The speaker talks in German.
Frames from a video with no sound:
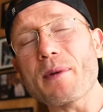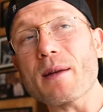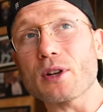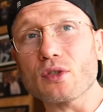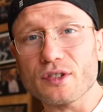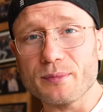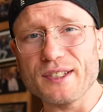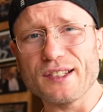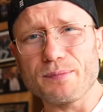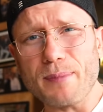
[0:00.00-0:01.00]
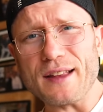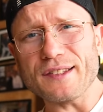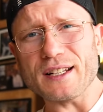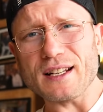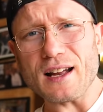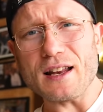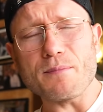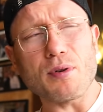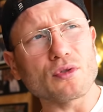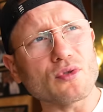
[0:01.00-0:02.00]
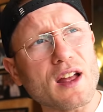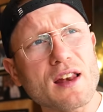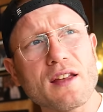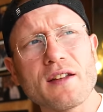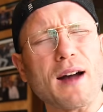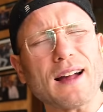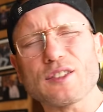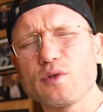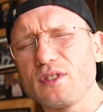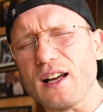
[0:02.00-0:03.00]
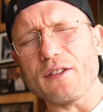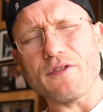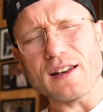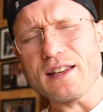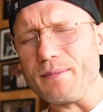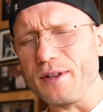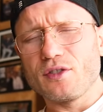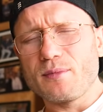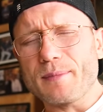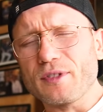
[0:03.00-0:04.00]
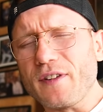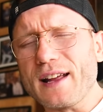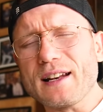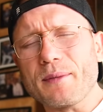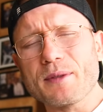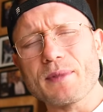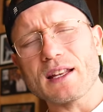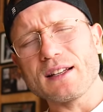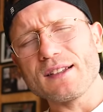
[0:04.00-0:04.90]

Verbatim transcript: Habe ich aber trotzdem dieses basic, geile, punktuelle, paar Zutaten verliebt. So beim zweiten habe ich mich